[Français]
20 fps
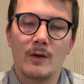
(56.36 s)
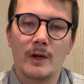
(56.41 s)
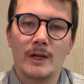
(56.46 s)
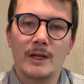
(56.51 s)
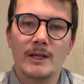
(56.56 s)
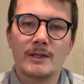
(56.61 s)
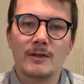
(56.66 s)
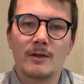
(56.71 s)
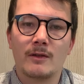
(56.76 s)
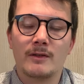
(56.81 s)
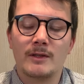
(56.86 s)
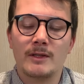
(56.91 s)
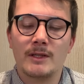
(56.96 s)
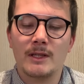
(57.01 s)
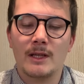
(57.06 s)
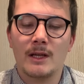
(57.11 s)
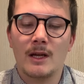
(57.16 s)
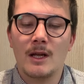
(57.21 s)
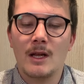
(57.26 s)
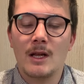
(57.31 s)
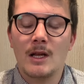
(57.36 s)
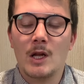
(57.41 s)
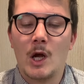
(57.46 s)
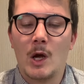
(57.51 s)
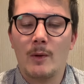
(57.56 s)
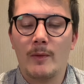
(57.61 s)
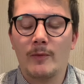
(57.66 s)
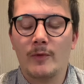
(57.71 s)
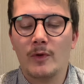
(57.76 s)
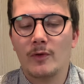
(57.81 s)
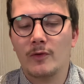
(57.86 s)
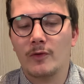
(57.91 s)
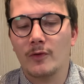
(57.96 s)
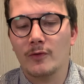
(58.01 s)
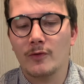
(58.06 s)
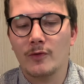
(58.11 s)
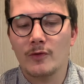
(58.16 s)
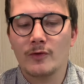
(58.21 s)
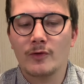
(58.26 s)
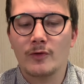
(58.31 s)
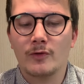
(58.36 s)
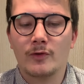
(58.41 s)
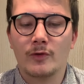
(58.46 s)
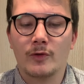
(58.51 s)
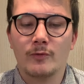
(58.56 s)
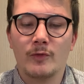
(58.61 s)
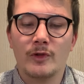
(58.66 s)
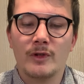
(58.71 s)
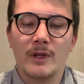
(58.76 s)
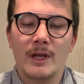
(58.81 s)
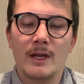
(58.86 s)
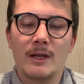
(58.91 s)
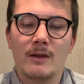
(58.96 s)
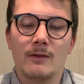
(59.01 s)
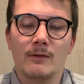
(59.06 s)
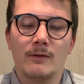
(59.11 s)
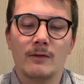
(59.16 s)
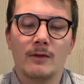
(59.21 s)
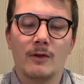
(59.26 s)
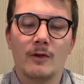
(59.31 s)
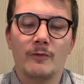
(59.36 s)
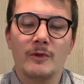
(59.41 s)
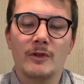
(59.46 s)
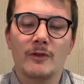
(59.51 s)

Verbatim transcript: Alors il est sorti en même temps que deux autres modèles euh, en